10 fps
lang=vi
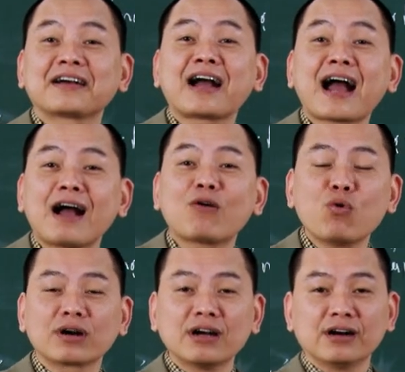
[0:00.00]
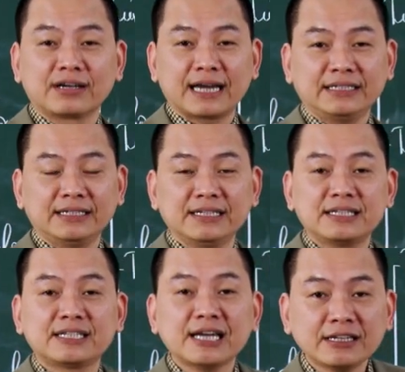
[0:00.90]
cả cuộc đời các anh chị
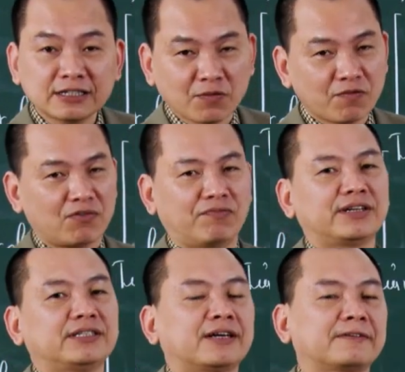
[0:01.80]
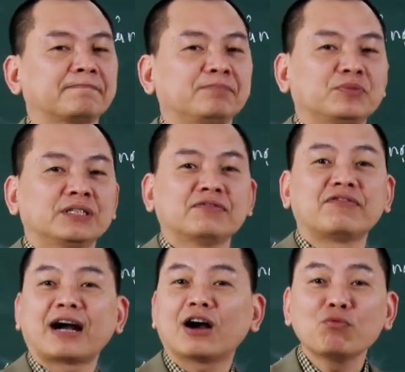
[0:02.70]
chết trong vòng vật chất
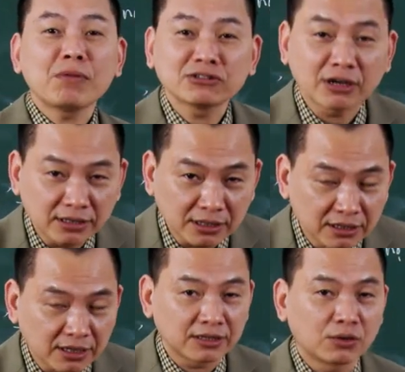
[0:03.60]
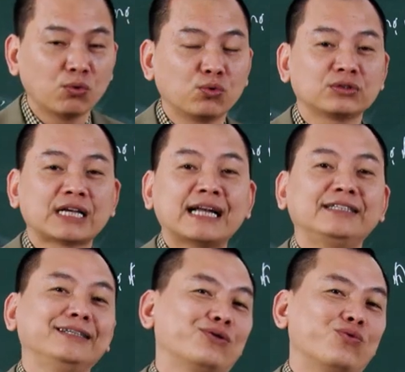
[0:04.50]
và không bao giờ được hưởng thụ giá
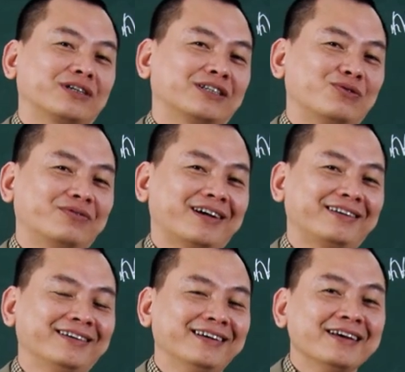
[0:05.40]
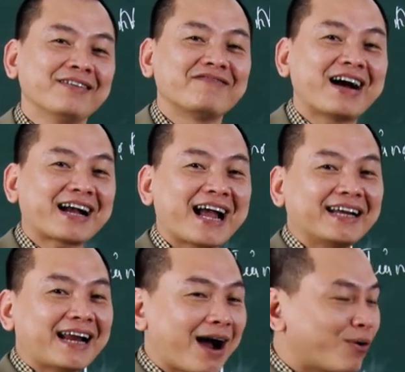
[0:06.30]
trị cuộc sống này. Và
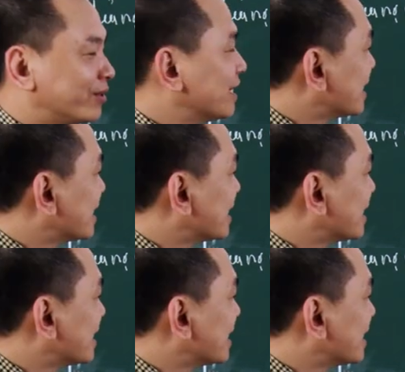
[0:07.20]
kẻ nào